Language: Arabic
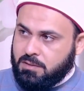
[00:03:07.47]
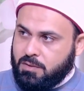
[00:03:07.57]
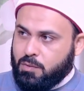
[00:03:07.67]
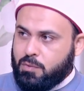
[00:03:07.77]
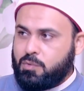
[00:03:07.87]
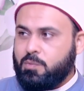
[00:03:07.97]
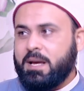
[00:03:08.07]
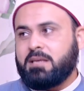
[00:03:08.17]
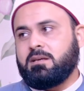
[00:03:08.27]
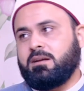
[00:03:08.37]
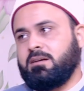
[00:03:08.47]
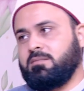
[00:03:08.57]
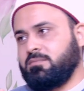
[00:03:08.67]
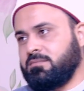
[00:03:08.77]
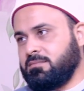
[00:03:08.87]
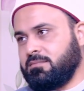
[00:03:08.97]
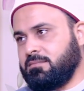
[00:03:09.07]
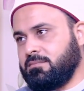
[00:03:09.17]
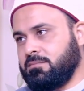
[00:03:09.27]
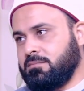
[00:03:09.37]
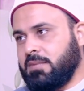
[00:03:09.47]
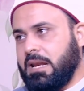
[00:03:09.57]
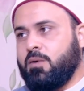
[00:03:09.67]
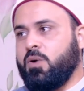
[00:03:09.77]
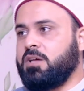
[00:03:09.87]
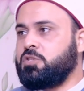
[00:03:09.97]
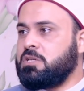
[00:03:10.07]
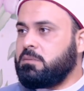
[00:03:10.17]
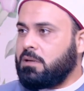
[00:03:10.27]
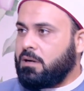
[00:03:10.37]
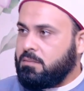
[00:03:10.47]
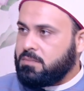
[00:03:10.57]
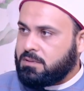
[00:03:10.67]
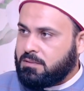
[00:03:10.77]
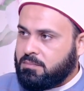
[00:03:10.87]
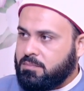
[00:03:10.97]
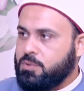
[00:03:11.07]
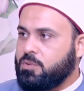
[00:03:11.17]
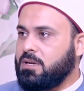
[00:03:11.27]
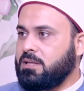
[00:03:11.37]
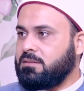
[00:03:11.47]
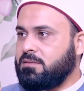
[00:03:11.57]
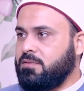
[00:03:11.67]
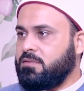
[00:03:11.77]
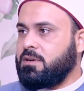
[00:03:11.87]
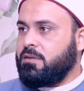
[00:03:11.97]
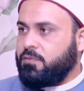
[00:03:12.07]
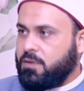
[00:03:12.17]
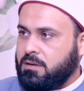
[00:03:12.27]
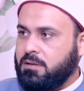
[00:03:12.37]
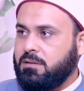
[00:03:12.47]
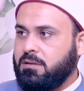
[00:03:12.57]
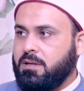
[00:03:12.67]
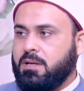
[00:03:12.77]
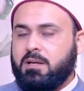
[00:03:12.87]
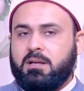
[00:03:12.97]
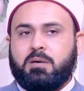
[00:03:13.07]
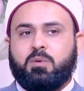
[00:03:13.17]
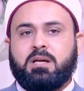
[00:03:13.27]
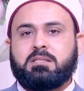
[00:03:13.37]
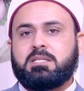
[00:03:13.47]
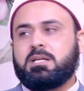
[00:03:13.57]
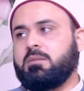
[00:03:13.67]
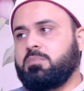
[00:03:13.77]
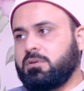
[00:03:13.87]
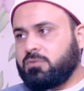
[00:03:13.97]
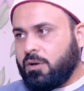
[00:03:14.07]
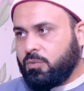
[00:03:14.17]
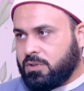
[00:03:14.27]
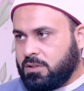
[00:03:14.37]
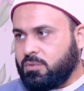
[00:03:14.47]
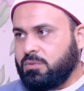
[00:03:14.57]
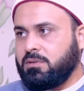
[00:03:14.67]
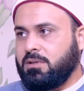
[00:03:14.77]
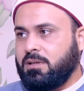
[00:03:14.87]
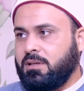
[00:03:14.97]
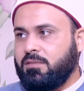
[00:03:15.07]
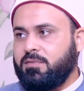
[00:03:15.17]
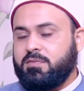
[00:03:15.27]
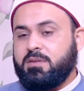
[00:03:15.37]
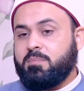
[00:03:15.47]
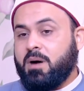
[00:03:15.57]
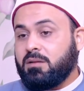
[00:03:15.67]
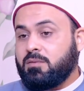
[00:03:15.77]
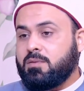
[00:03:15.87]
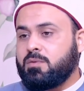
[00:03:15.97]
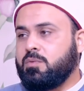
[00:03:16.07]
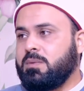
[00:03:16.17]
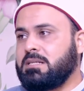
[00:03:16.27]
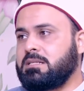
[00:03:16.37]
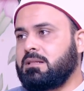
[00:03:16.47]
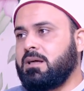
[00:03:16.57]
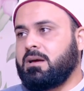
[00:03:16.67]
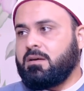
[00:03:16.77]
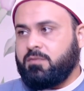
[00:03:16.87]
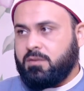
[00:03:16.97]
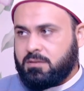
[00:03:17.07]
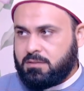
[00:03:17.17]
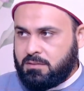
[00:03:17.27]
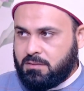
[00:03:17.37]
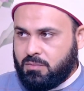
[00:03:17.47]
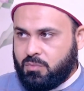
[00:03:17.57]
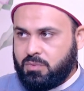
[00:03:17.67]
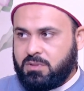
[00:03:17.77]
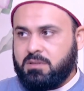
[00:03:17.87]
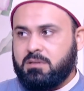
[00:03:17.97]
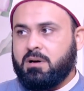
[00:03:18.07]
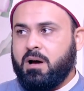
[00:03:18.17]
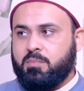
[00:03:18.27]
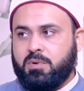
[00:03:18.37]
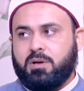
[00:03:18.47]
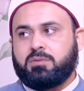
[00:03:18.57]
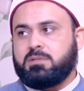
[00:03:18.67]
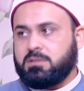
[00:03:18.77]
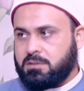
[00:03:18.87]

ذنوب هينه مم. لو واحد شرب الخمر بيجلد ففي كفاره مم. لو واحد سرق بيقطعوا ايده ففي بعض الذنوب ليست لها كفارات ودي امر خطير